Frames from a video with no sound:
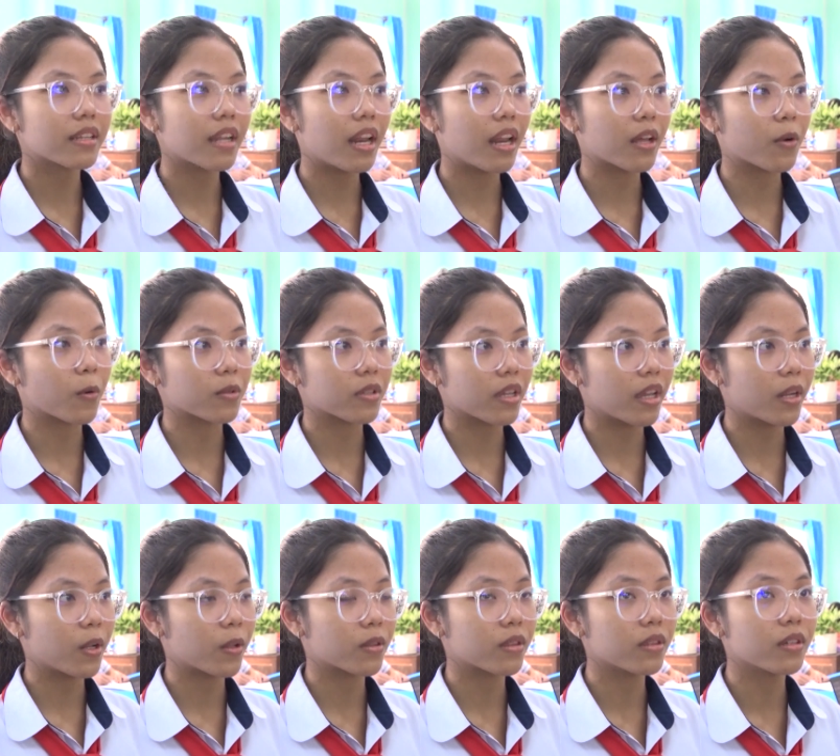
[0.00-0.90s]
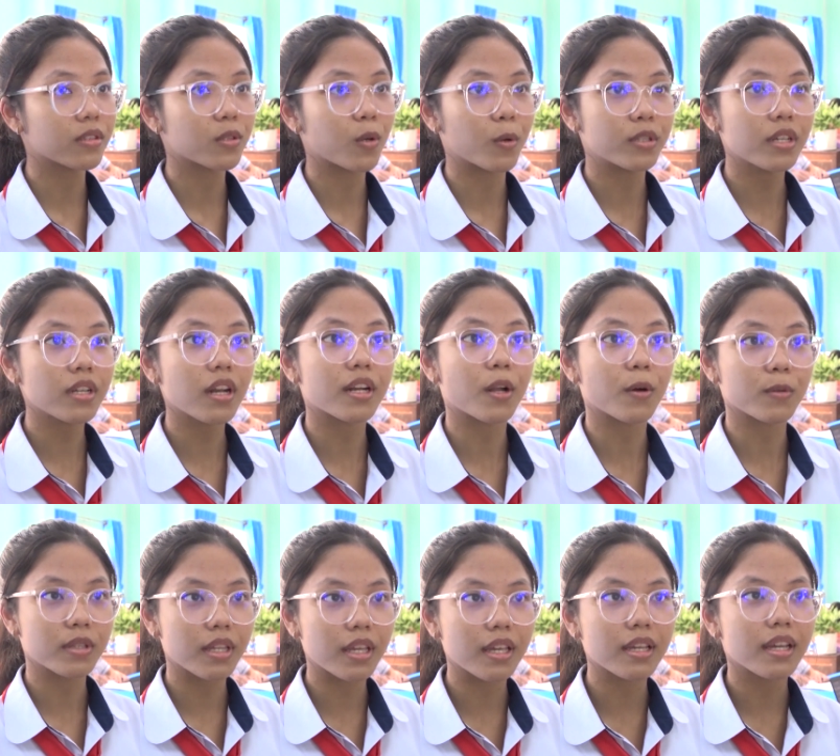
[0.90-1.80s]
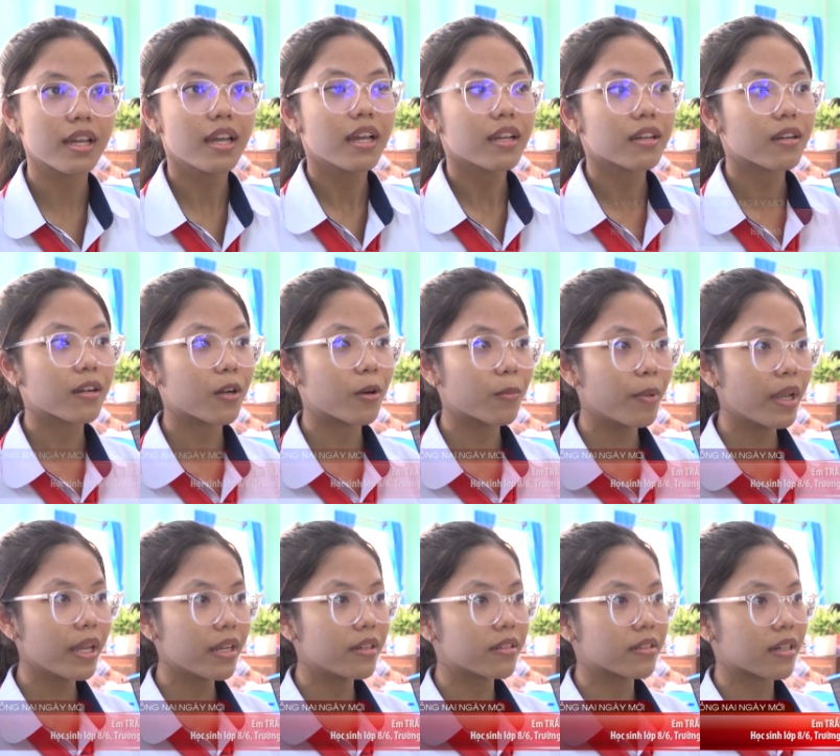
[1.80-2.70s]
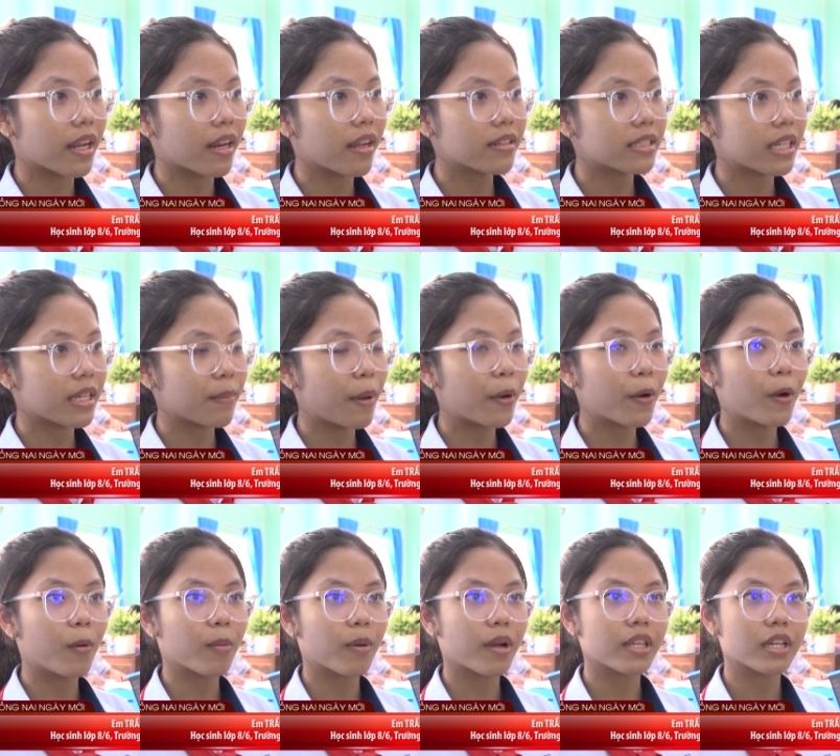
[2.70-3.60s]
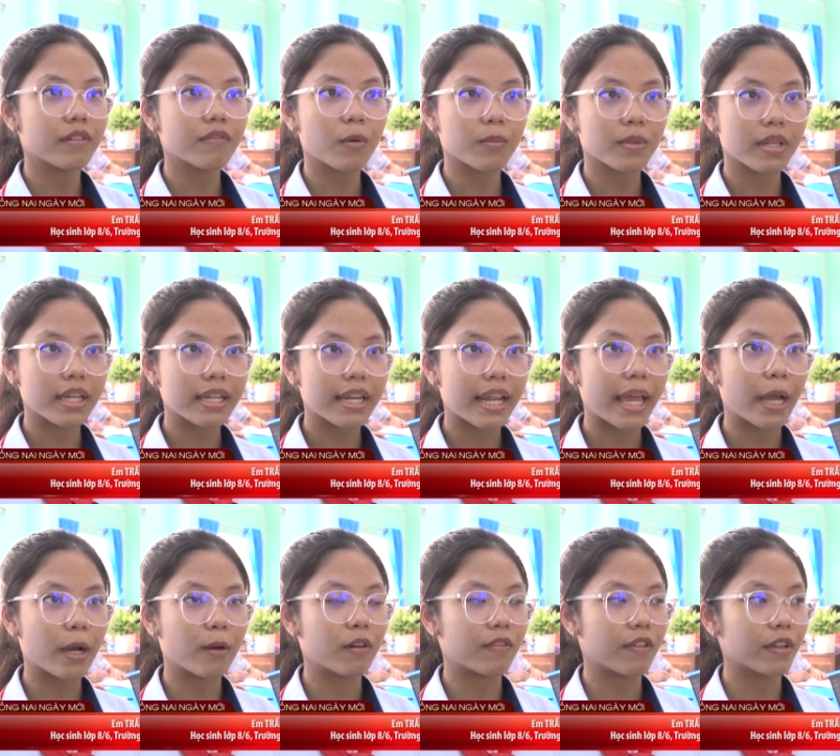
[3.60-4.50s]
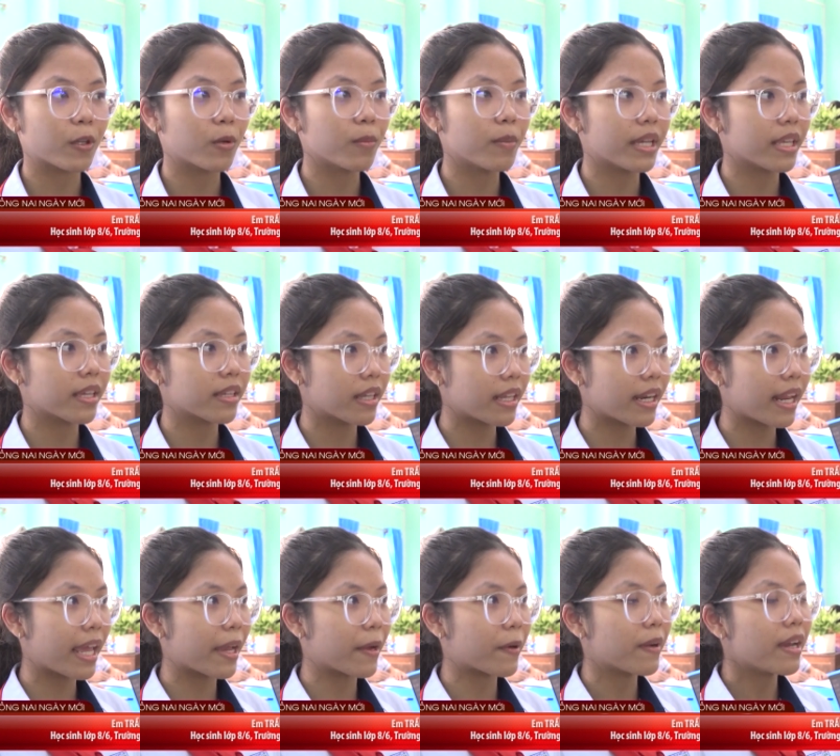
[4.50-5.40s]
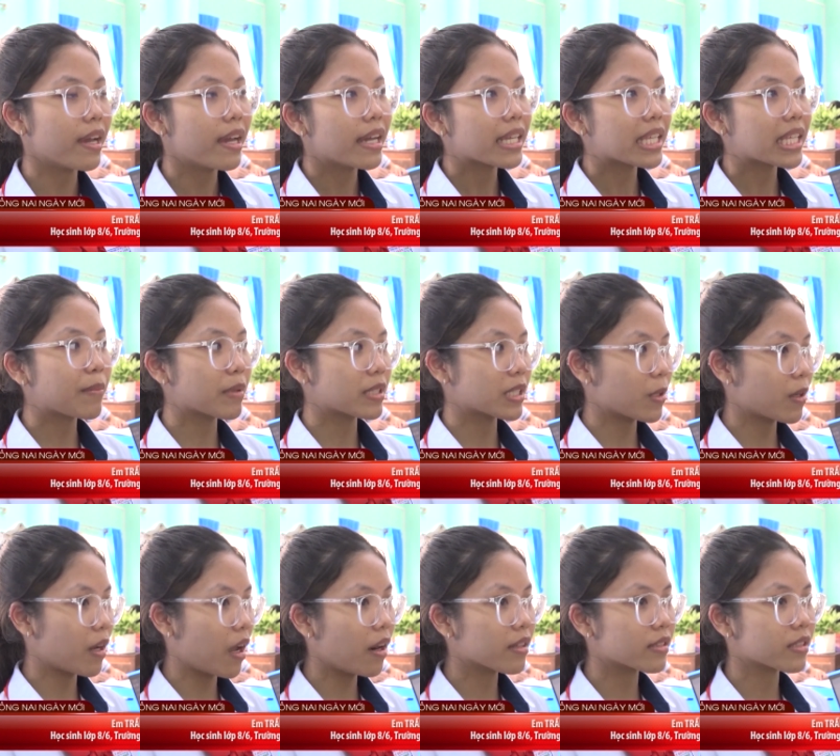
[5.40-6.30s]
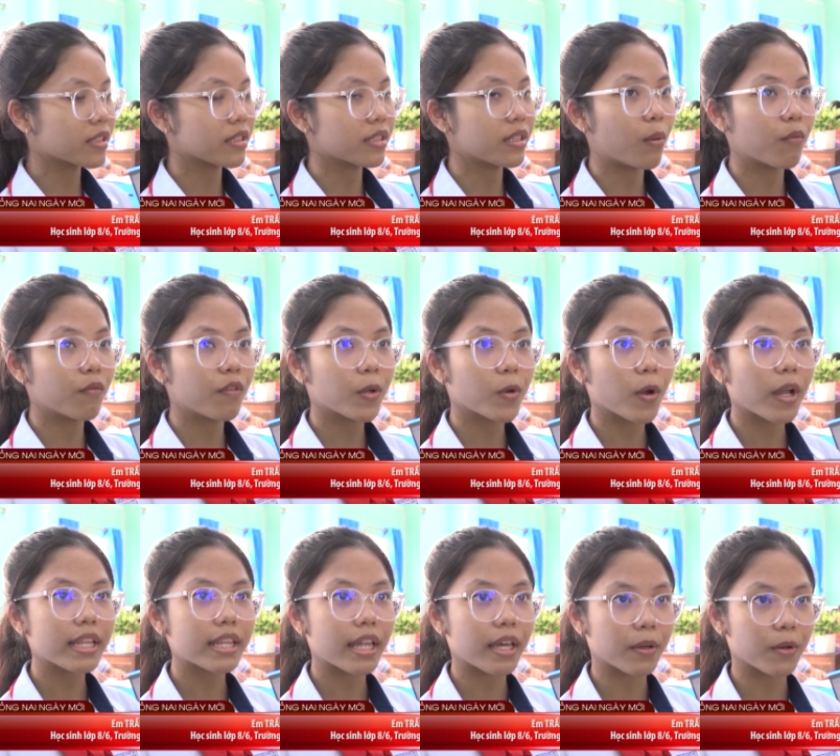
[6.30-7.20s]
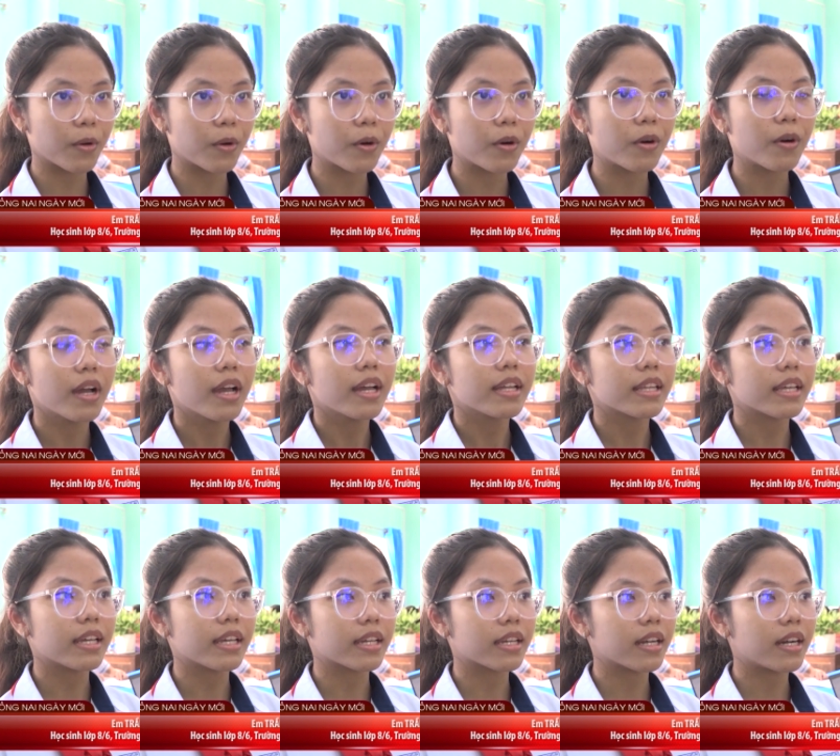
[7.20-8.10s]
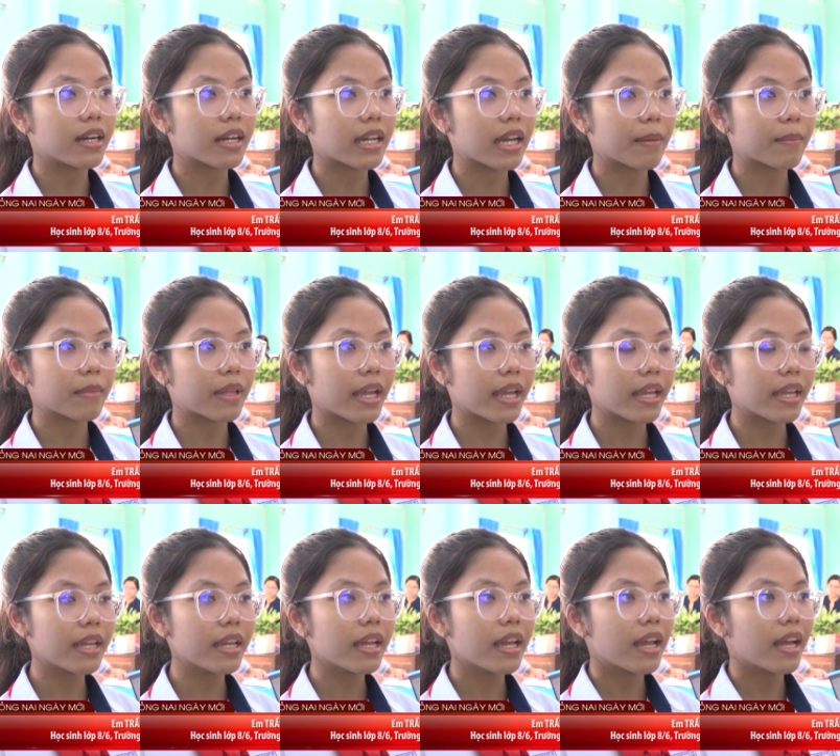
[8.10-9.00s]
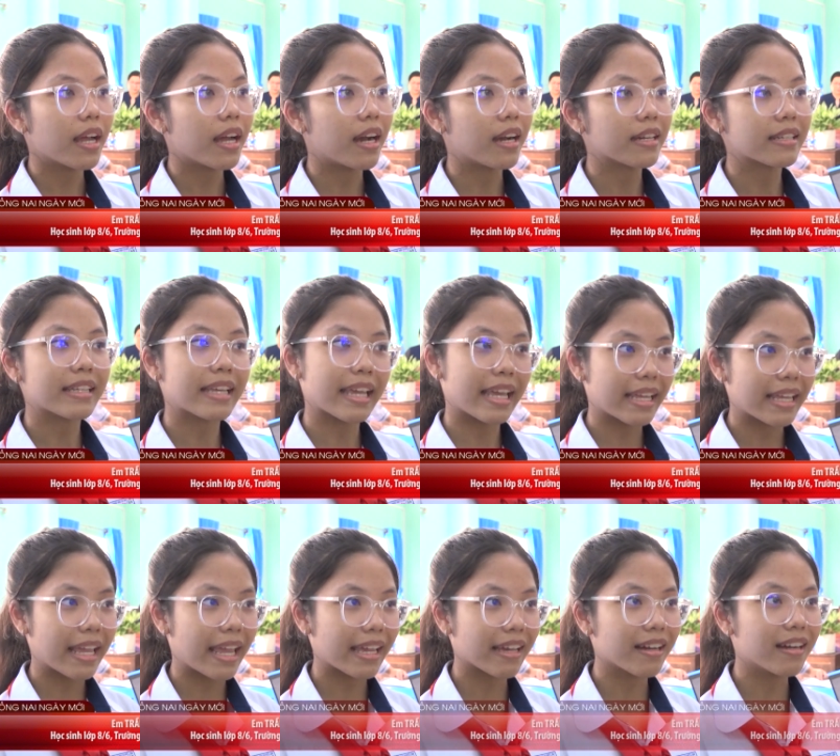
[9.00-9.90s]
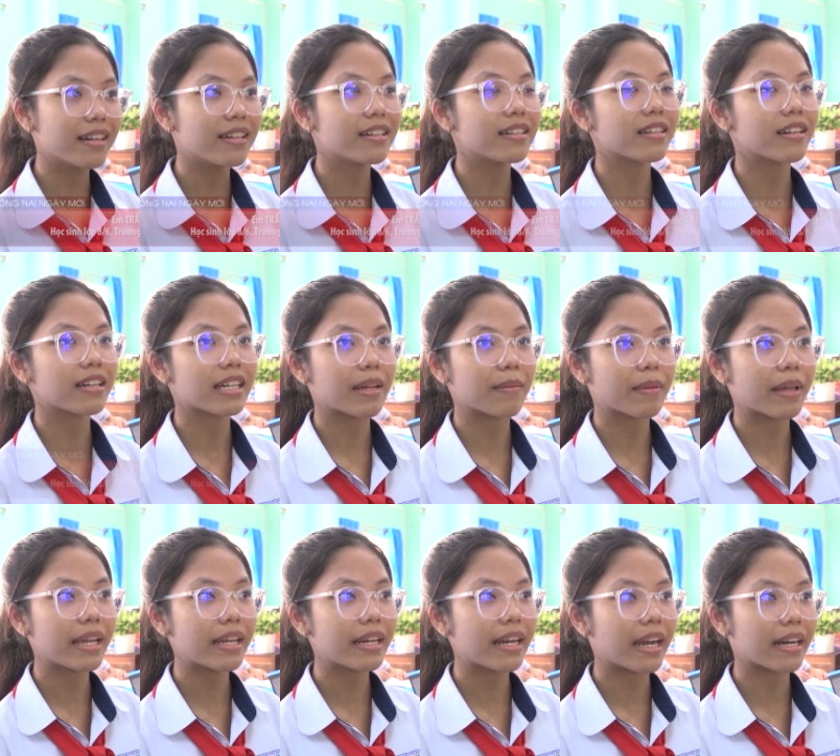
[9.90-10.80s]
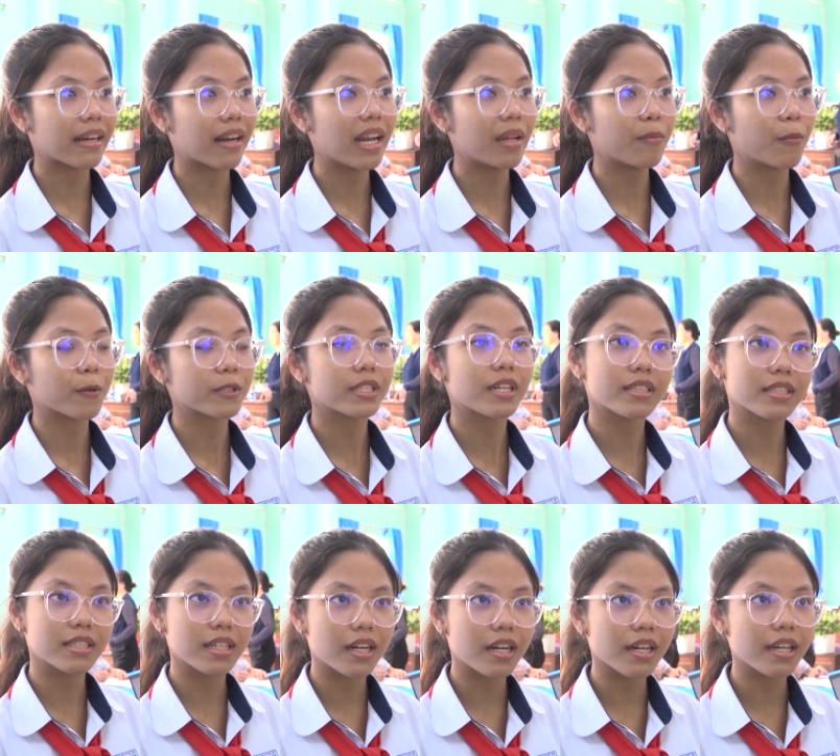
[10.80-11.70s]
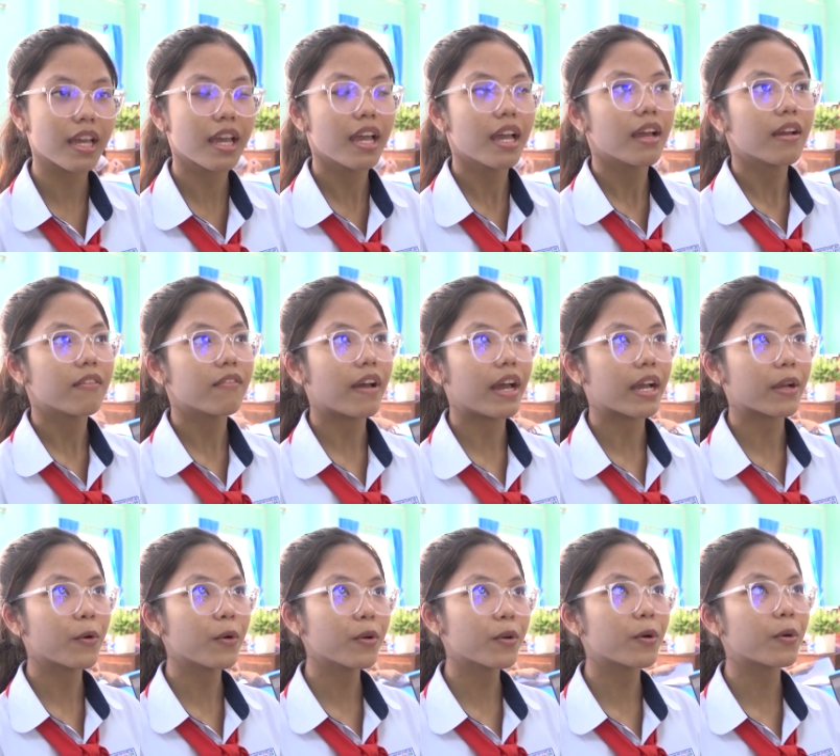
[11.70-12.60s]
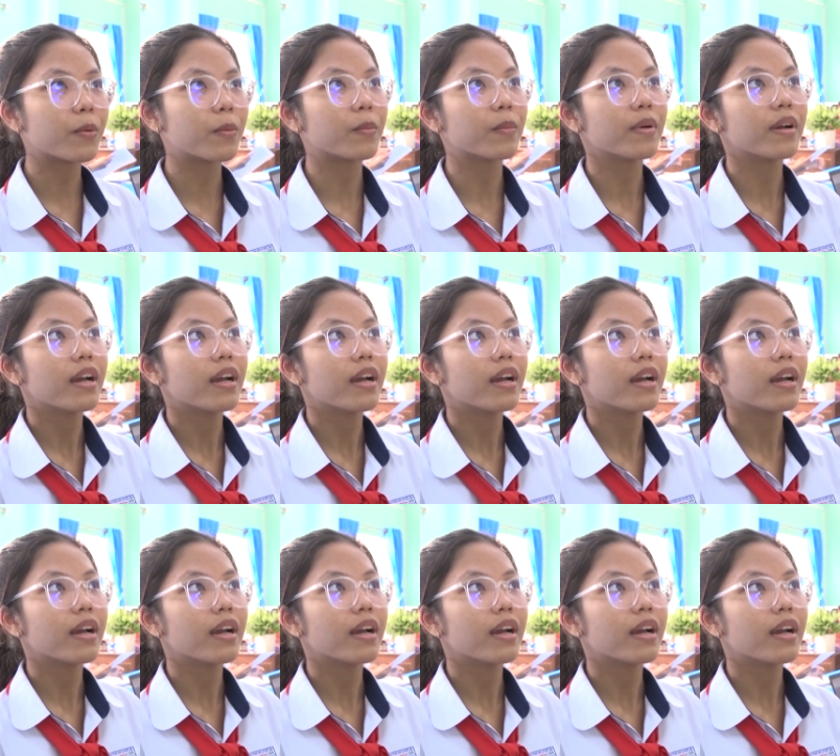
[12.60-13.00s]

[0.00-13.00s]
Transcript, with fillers: đây là cuộc thi được tổ chức lần đầu tiên con không biết được là nó sẽ bao gồm có những vòng thi nào và phải chuẩn bị như thế nào nhưng mà sau đó được sự động viên của các thầy cô thì con cảm thấy ờ, nhẹ nhàng hơn con cảm thấy rằng đó là một sân chơi và cuối cùng